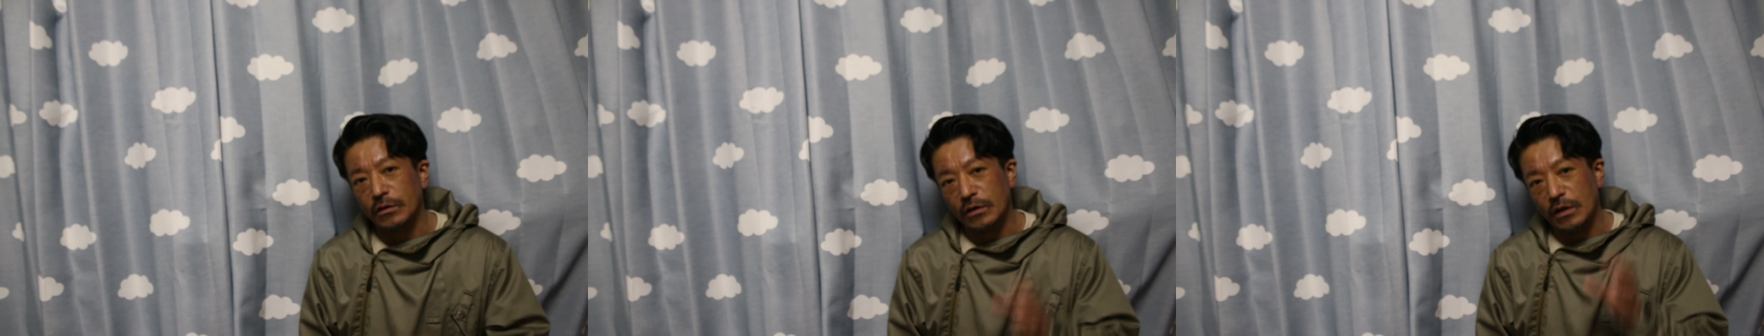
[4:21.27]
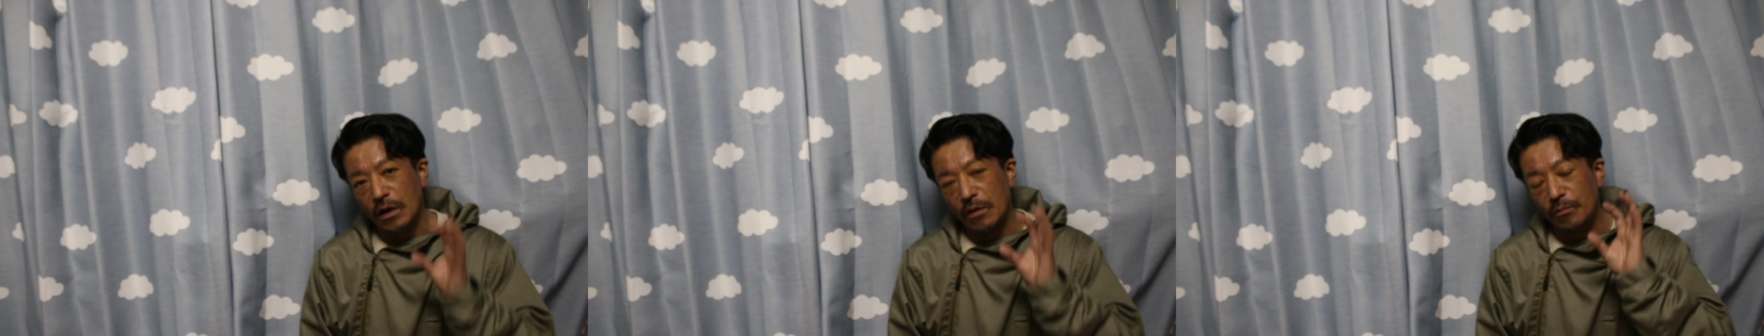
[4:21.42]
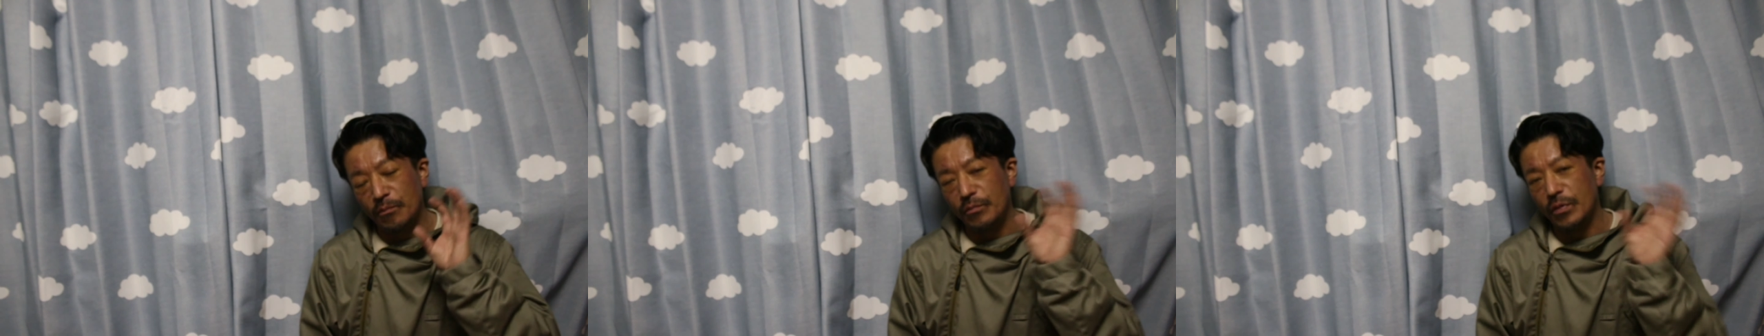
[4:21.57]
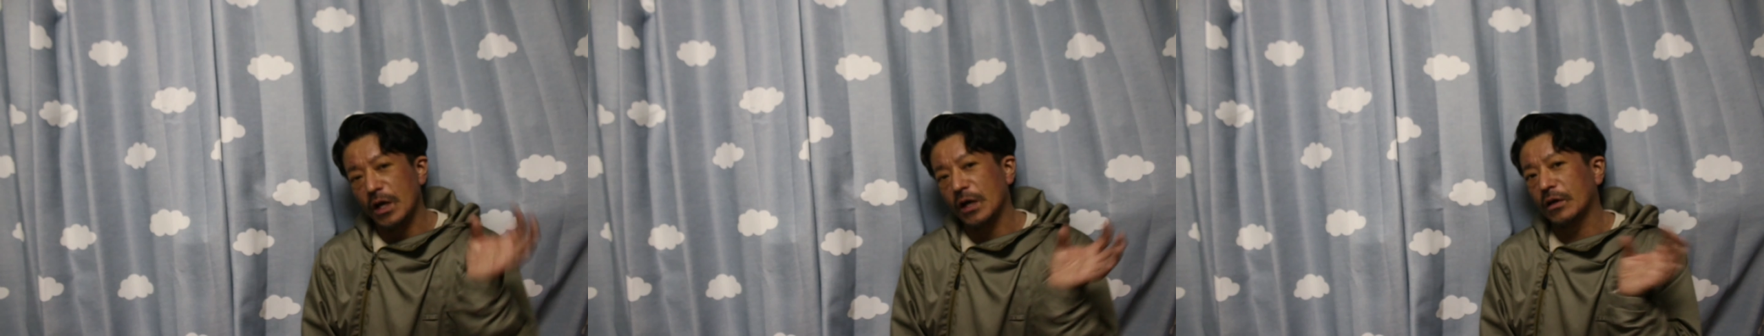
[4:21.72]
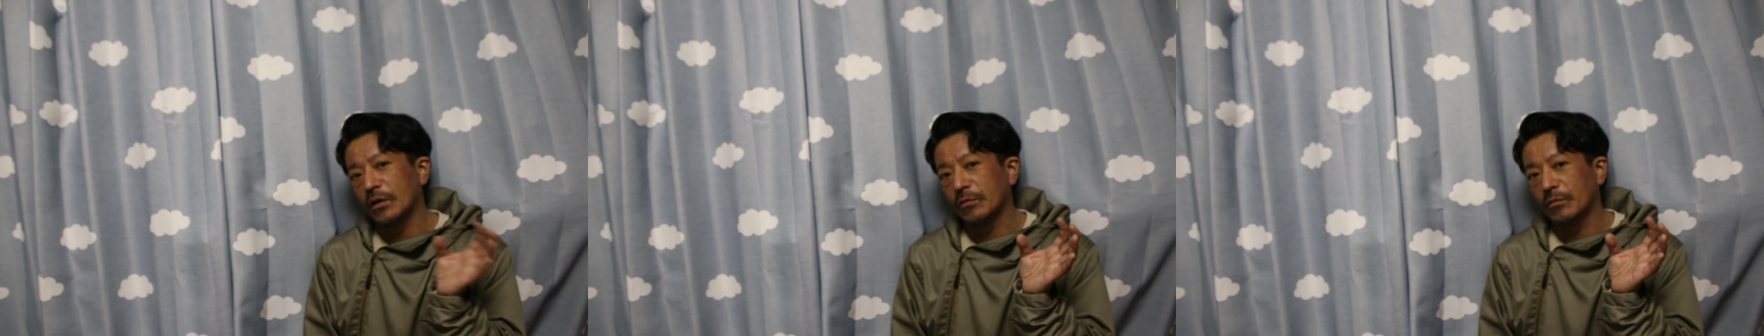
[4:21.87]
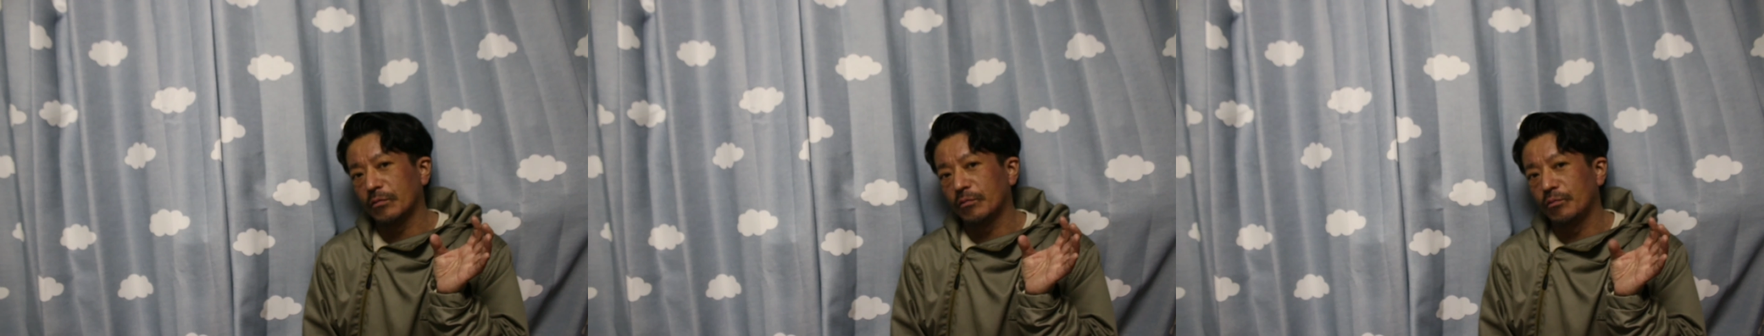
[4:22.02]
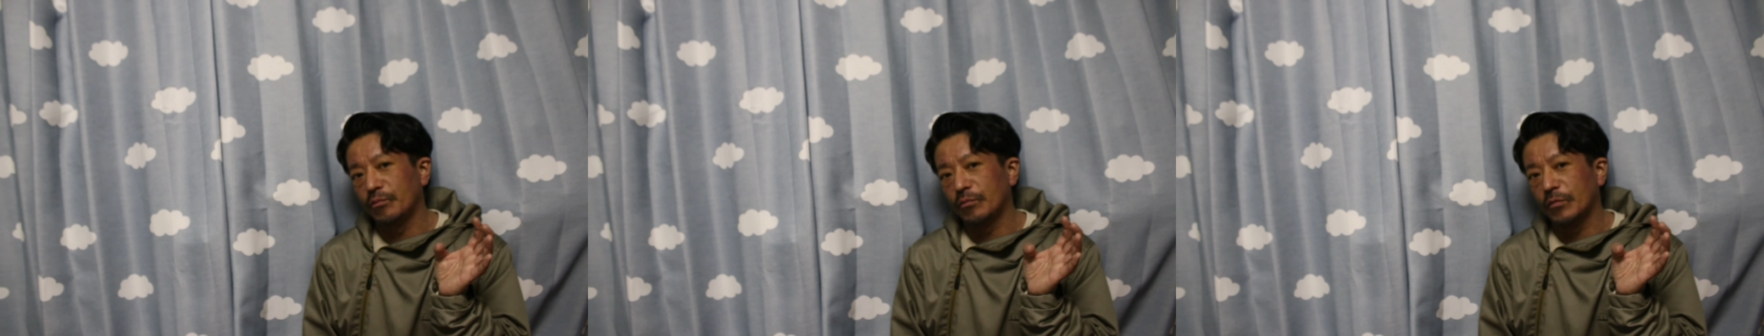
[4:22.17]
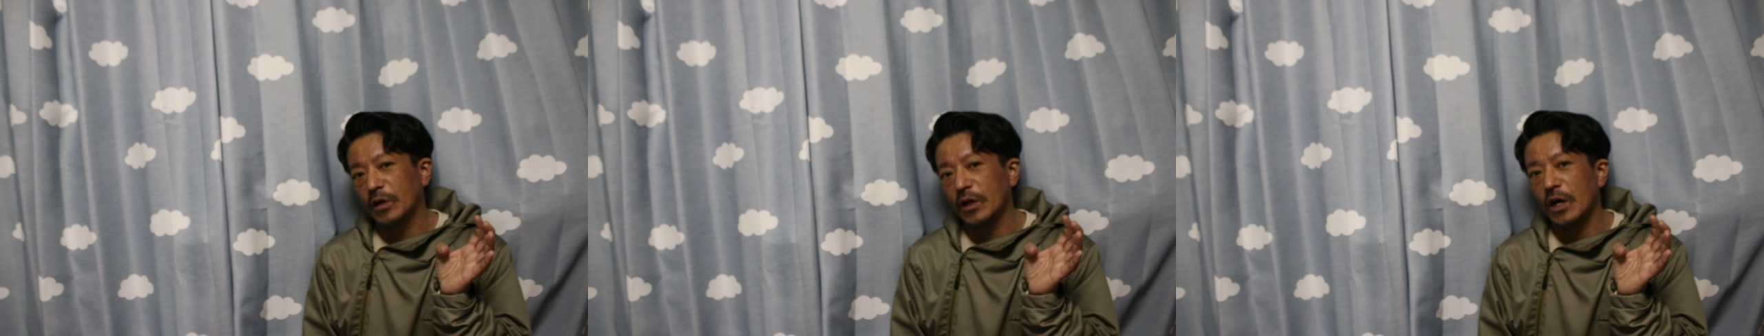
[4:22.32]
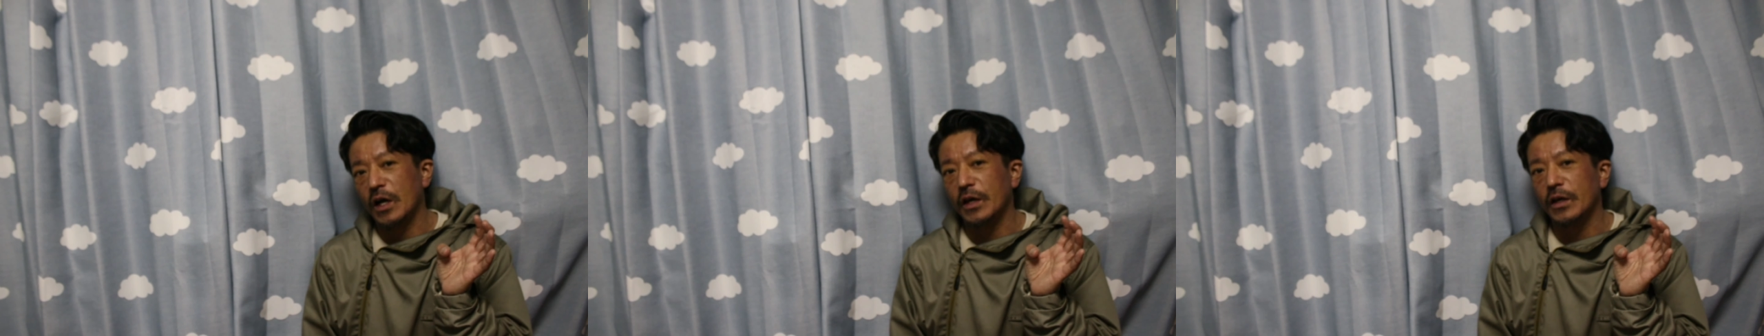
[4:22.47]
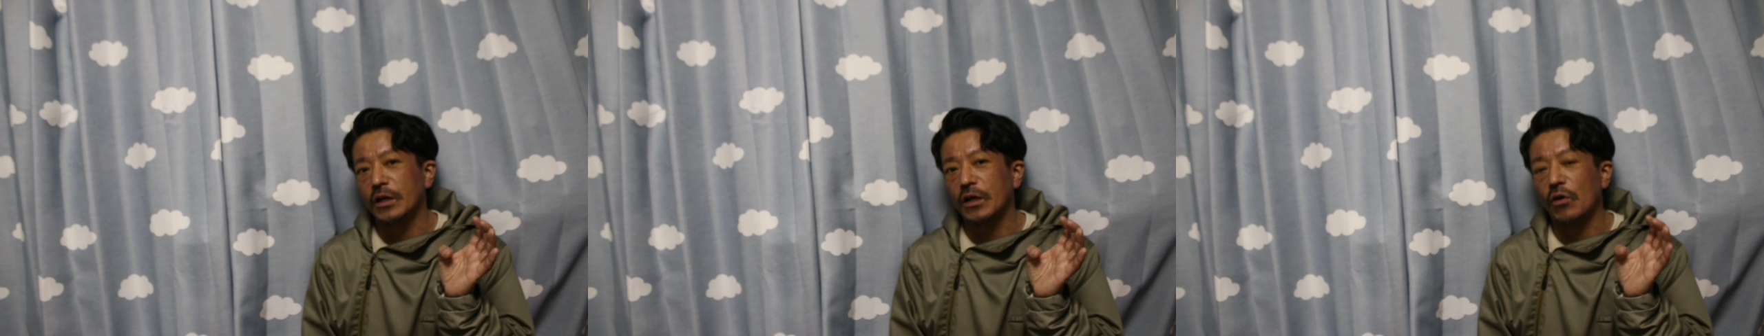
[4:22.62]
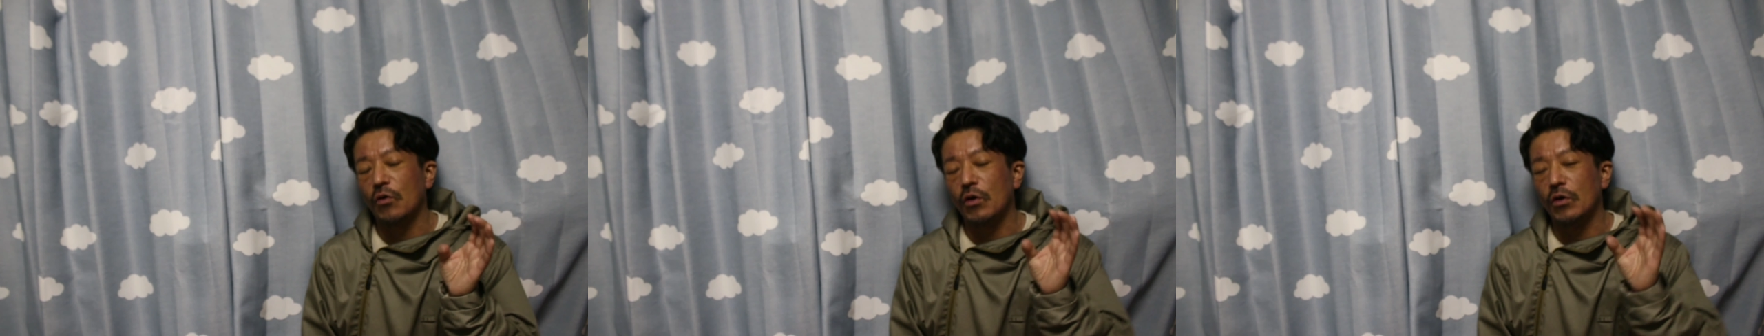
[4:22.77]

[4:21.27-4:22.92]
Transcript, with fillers: 何百回か